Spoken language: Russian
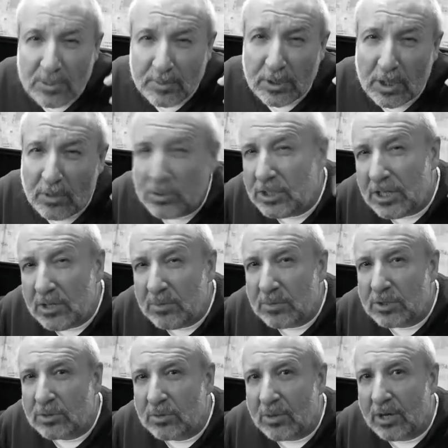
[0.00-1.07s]
подключили бы
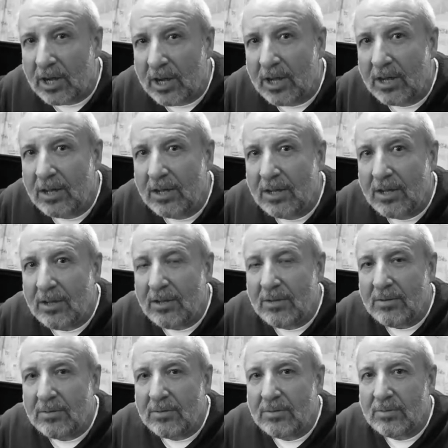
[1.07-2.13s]
что ли, а?
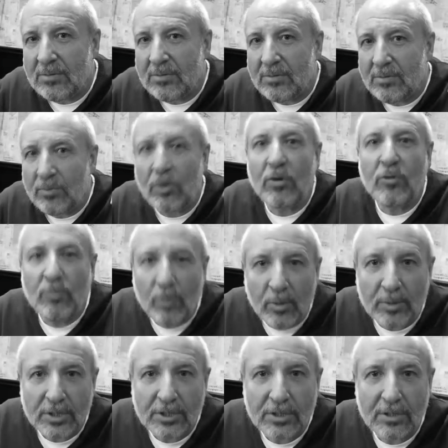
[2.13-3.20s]
Бог в помощь.